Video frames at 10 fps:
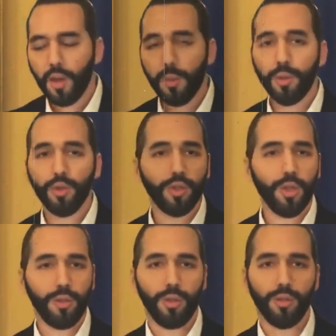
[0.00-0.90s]
Como
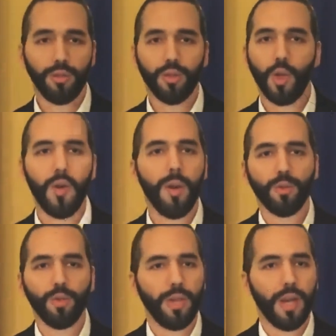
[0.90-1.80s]
nosotros no
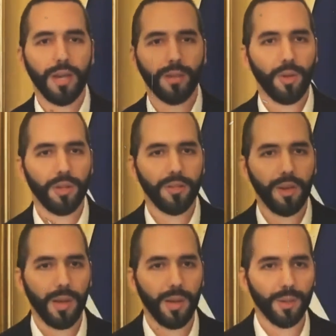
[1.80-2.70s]
vamos a usar gastos
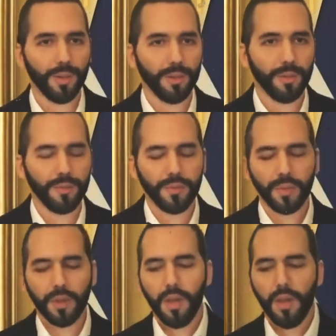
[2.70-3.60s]
reservados,
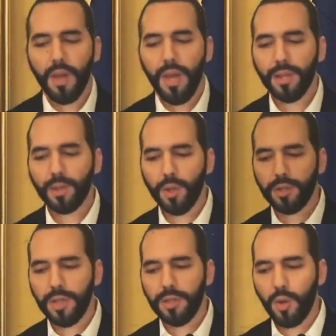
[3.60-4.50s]

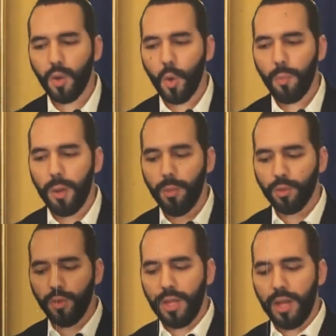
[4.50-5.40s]
entonces
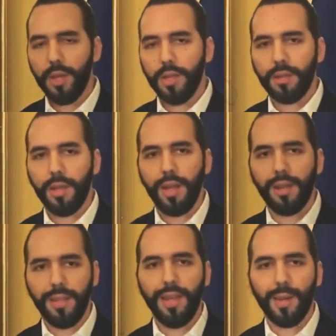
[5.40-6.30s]
ocupamos únicamente
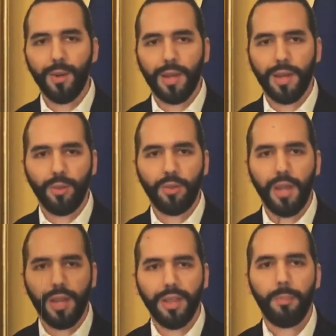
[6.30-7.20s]
el dinero que se
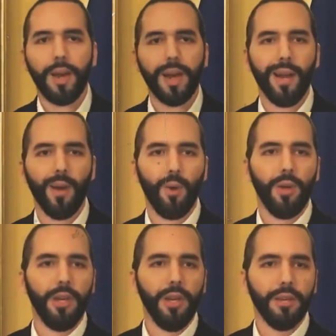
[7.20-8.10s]
utiliza para la
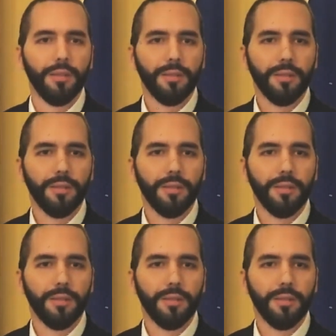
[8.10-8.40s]
OIE.